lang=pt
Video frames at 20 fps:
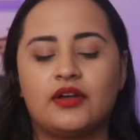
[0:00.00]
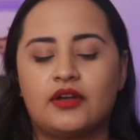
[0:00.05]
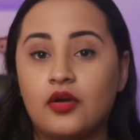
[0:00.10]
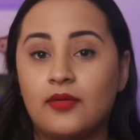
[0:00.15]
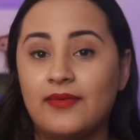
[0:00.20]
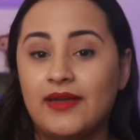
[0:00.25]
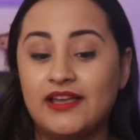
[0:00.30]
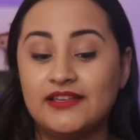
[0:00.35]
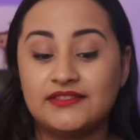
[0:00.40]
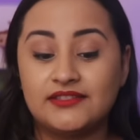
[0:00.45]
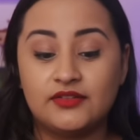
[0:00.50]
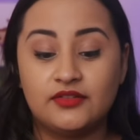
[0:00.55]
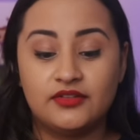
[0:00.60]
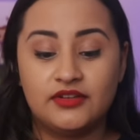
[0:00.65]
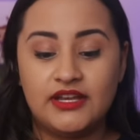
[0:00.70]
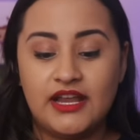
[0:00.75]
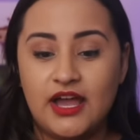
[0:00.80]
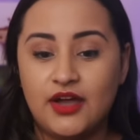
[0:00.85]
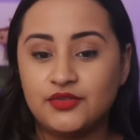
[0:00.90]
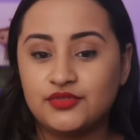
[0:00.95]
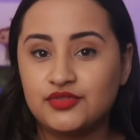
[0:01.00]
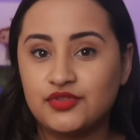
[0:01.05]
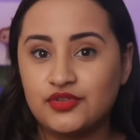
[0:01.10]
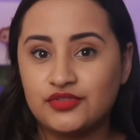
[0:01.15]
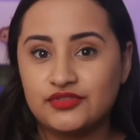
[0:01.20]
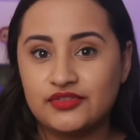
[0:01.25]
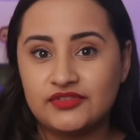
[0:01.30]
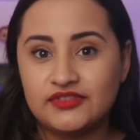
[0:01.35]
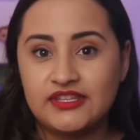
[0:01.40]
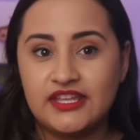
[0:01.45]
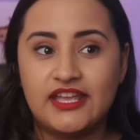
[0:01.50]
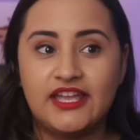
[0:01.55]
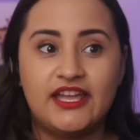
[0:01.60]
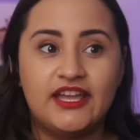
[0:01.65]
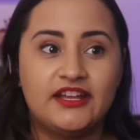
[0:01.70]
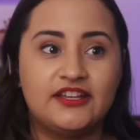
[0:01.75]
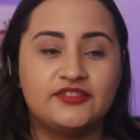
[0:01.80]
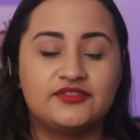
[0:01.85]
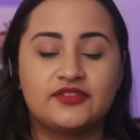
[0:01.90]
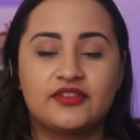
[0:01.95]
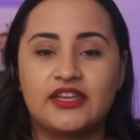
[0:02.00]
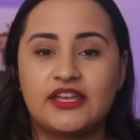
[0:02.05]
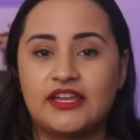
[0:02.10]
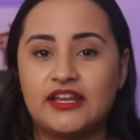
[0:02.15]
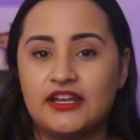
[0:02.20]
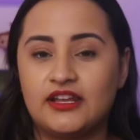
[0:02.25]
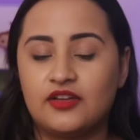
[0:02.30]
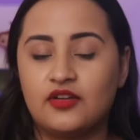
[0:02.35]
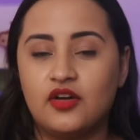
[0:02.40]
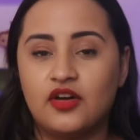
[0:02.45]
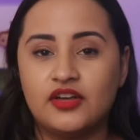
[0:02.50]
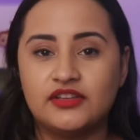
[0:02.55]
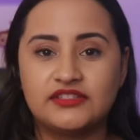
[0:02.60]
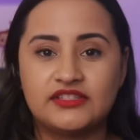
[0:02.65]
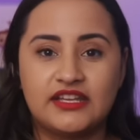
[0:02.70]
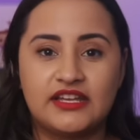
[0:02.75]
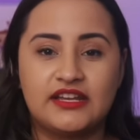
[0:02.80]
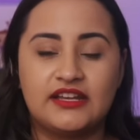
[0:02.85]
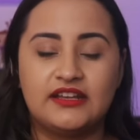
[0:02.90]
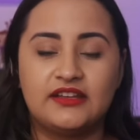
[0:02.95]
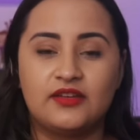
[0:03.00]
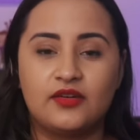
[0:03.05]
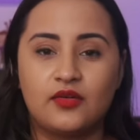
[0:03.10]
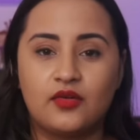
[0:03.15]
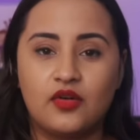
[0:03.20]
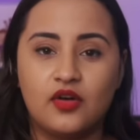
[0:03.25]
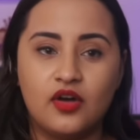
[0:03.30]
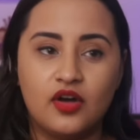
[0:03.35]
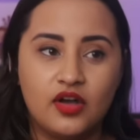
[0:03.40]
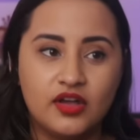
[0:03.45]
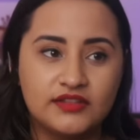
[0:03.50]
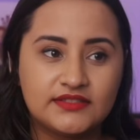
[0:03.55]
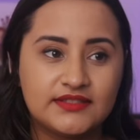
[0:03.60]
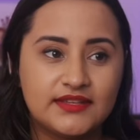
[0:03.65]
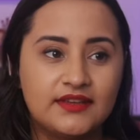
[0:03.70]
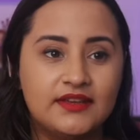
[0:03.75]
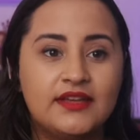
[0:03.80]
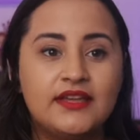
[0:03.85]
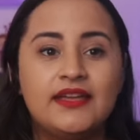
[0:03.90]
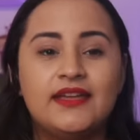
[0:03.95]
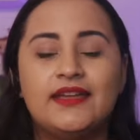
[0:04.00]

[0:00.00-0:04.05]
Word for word: começam a olhar os gostos deles, o que, que ele gosta, o que, ele não gosta.